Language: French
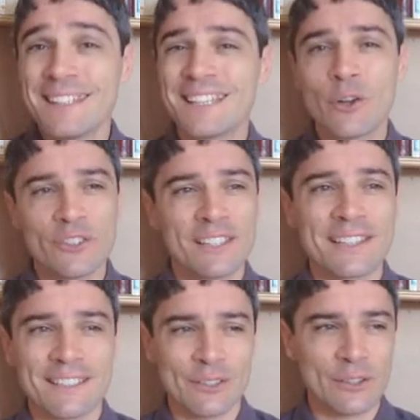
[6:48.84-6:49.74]
quand c'est
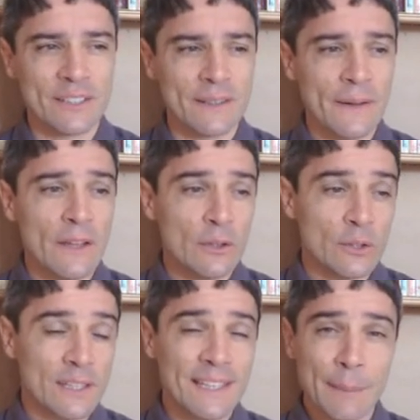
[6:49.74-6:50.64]
insensé,
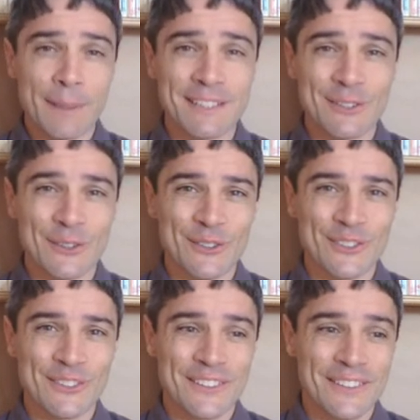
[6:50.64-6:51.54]
ce qui n'a pas de
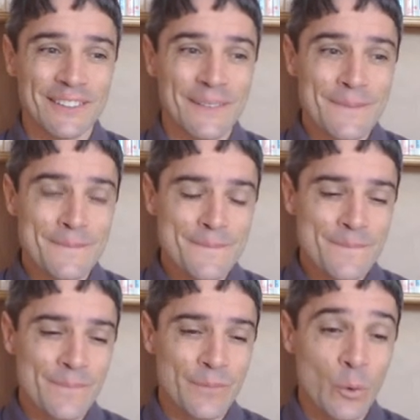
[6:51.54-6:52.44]
sens,
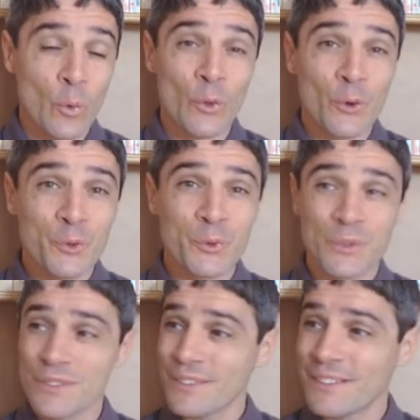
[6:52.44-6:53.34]
on en
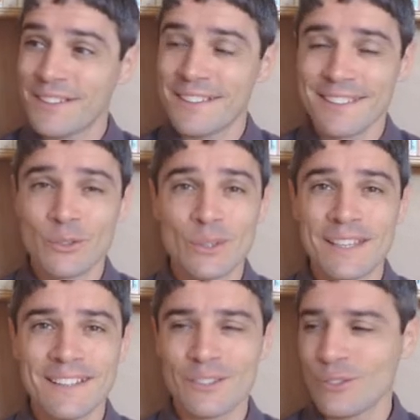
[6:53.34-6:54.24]
doute. Tout
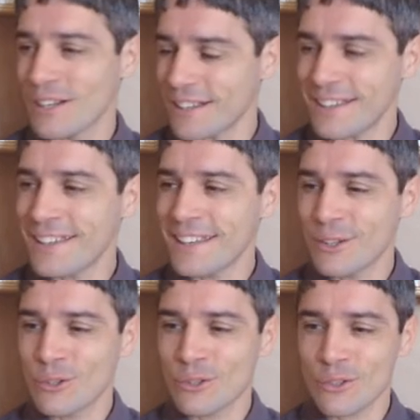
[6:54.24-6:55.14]
est, rien n'a
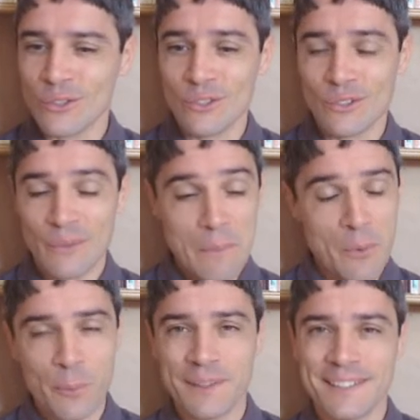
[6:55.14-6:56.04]
de sens.
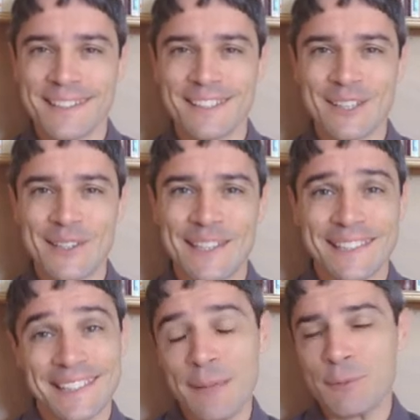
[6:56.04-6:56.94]
Bon, bah c'est insensé,
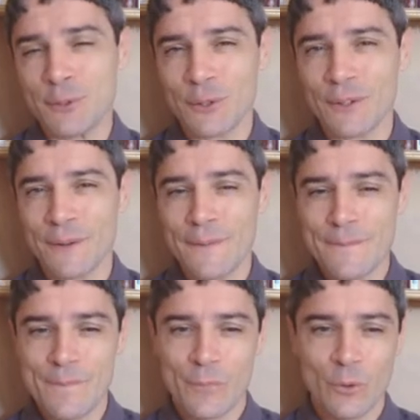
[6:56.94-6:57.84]
c'est absurde.
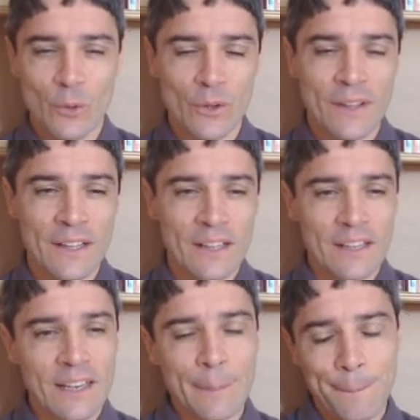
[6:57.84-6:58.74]
Donc
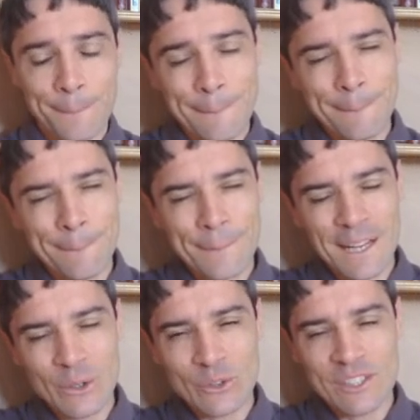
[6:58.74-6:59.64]
la
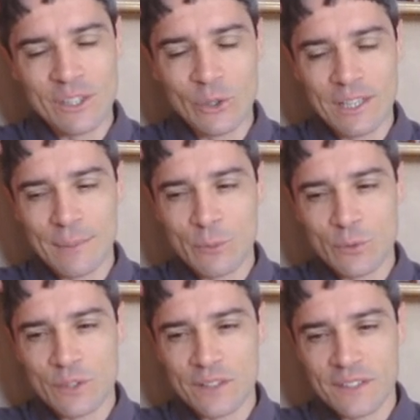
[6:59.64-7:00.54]
analogie que Camus
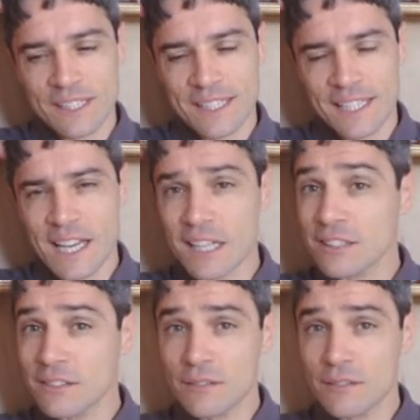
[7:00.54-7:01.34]
fait avec Descartes